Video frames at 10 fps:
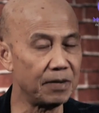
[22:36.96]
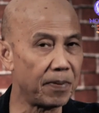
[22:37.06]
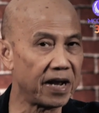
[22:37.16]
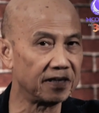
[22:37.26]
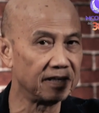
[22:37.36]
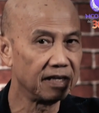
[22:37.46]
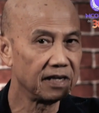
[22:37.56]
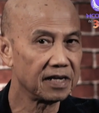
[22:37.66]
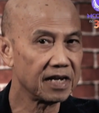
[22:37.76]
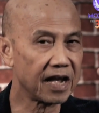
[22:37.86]
นี่เป็น
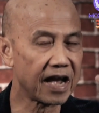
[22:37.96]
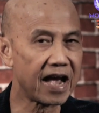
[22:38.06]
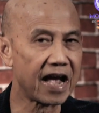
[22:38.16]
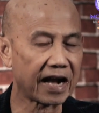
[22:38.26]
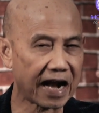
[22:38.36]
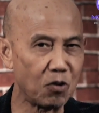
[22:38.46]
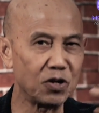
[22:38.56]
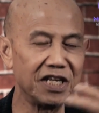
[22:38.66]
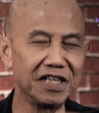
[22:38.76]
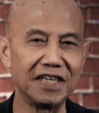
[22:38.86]
แง่เกา
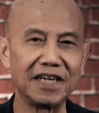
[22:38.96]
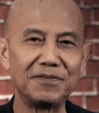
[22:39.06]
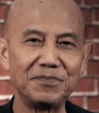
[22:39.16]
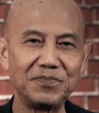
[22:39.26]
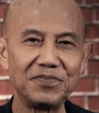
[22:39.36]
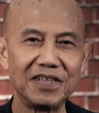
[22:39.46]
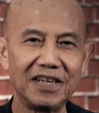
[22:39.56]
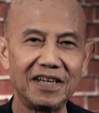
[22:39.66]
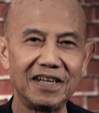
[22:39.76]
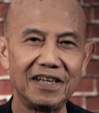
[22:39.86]
หลีเหนือ
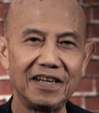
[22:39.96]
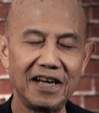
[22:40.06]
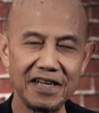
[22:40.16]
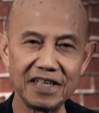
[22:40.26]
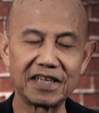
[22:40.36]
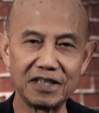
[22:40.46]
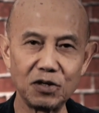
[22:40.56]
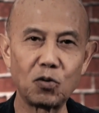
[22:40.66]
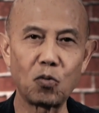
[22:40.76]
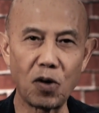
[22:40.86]
และนี่คื
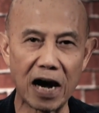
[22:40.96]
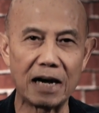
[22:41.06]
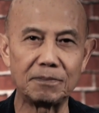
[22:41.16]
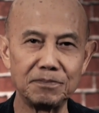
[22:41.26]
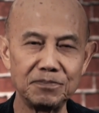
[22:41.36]
อความ